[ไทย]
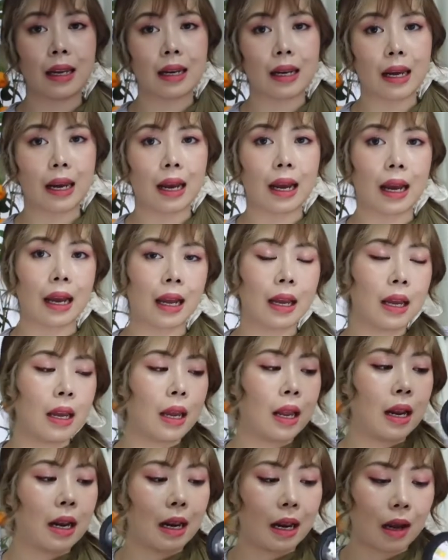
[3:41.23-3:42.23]
นะคะ
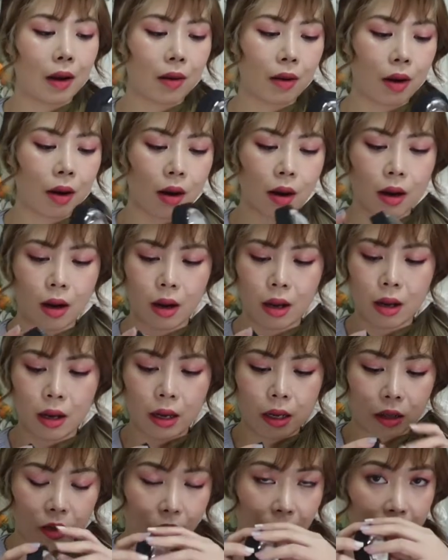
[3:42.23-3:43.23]
แล้วก็
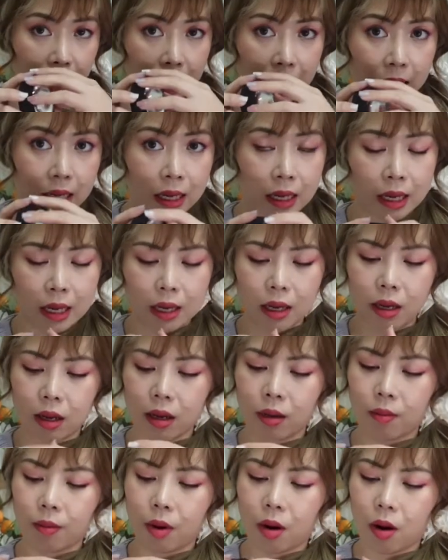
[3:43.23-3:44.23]
ตัวนี้
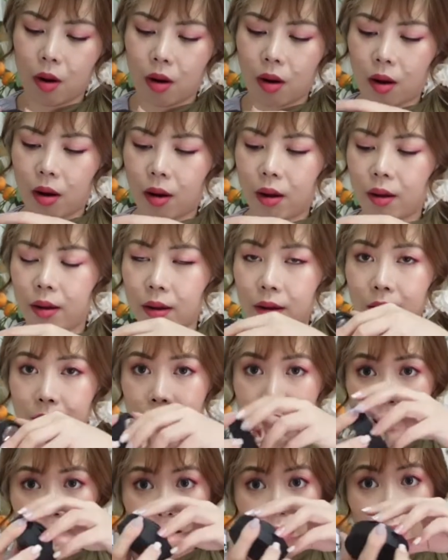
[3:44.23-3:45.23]
พอ
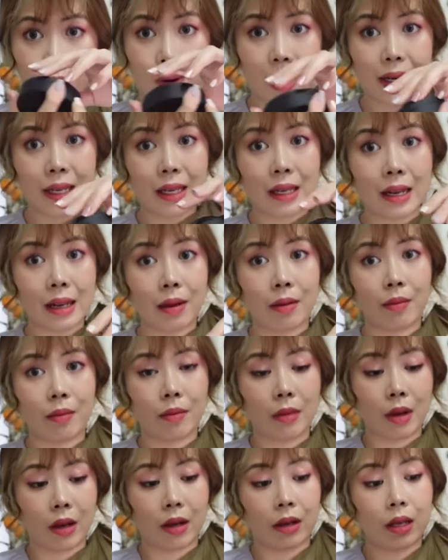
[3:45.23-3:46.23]
จังหวะที่
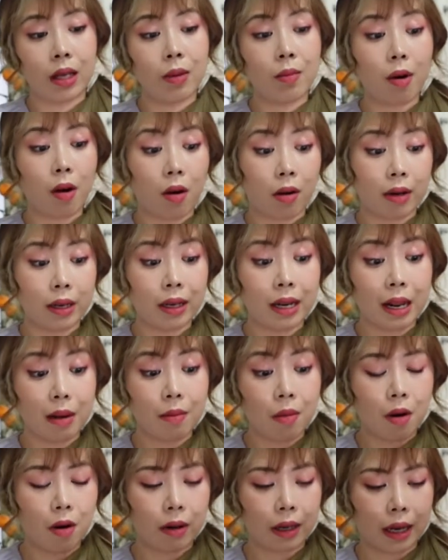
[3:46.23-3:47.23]
เมื่อที่บอกที่แนท
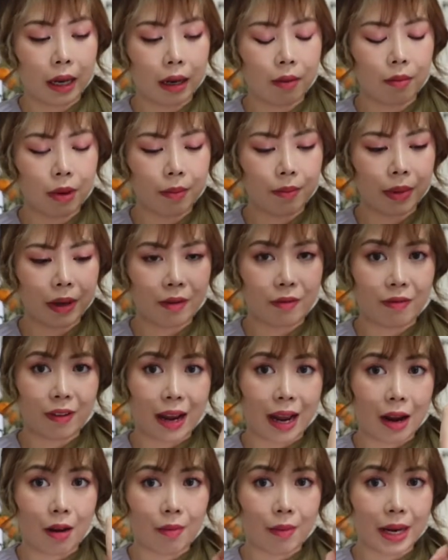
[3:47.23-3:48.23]
บอกนะ มันเปิดฝา
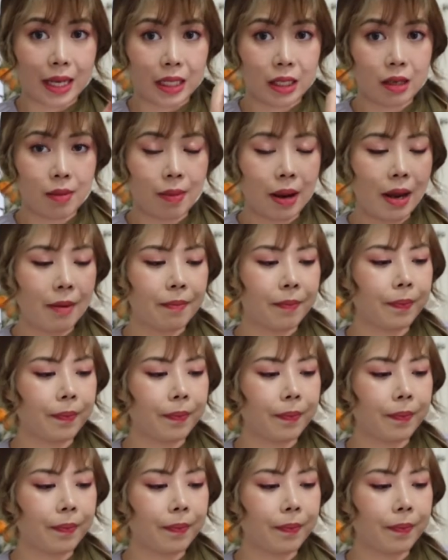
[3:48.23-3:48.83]
ออกมาใช่ปะ